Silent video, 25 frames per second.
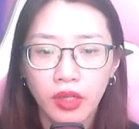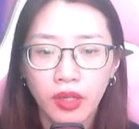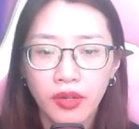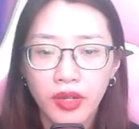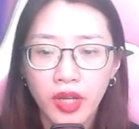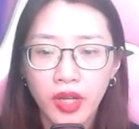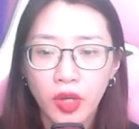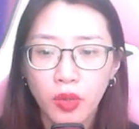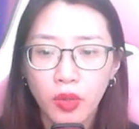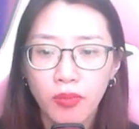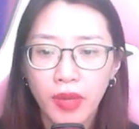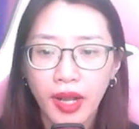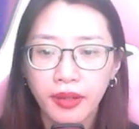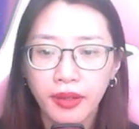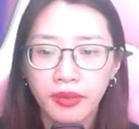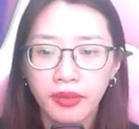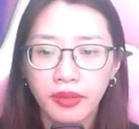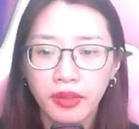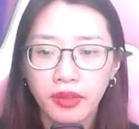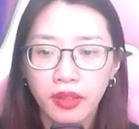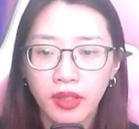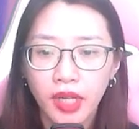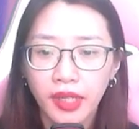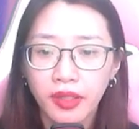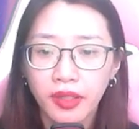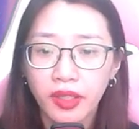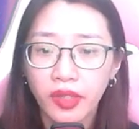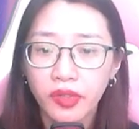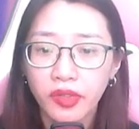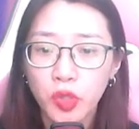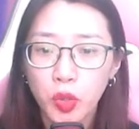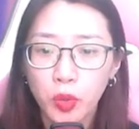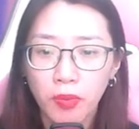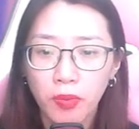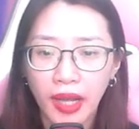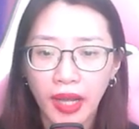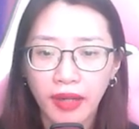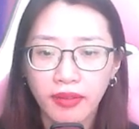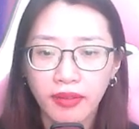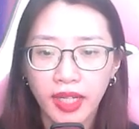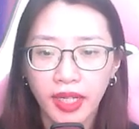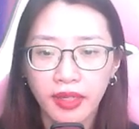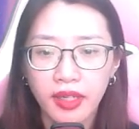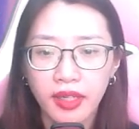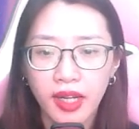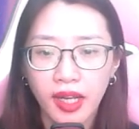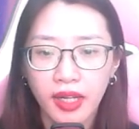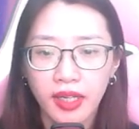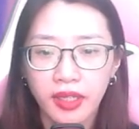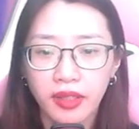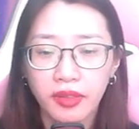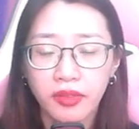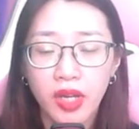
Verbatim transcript: nếu mặt ngay cả chút bản lãnh này